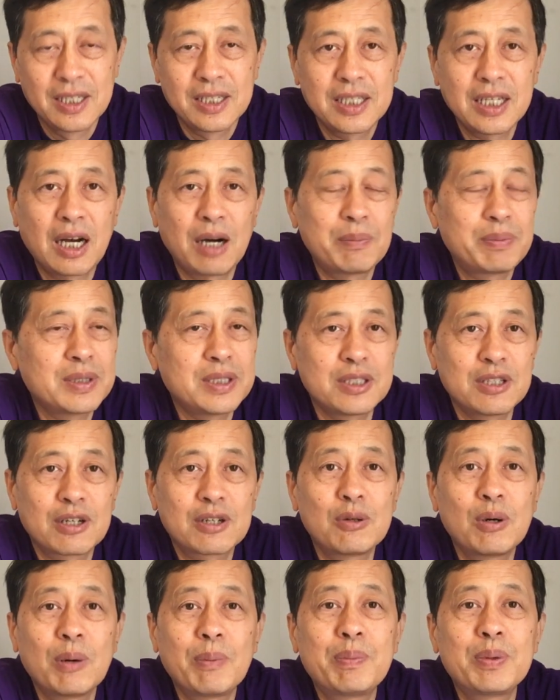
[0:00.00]
要不你就
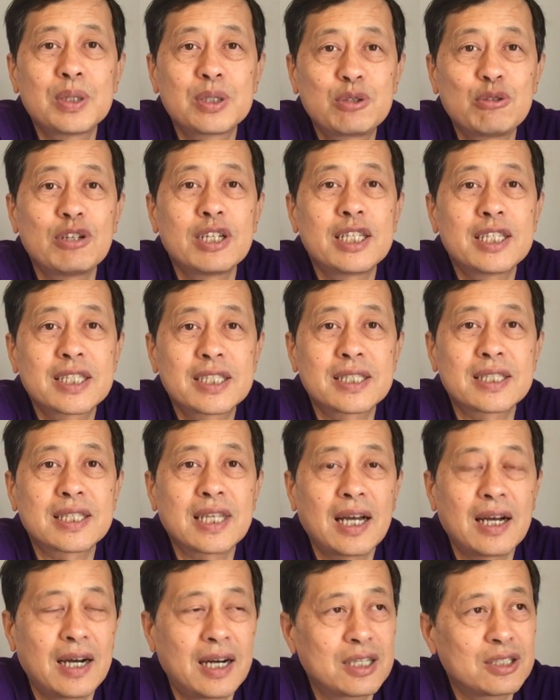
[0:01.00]
跟我不决一死
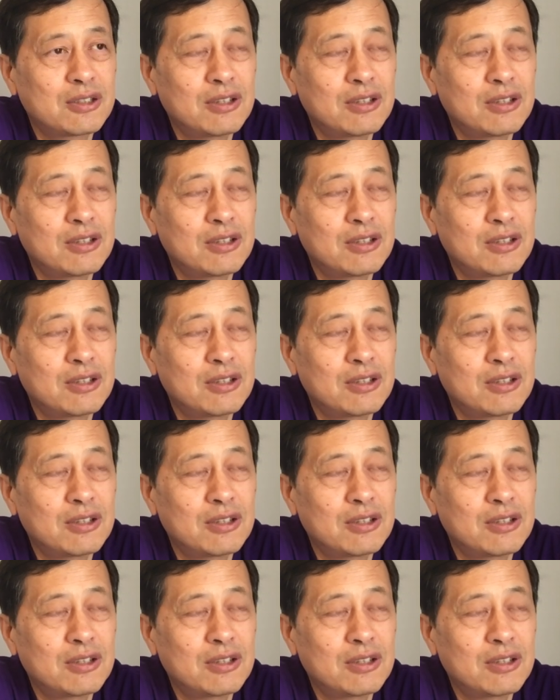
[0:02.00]
战啊！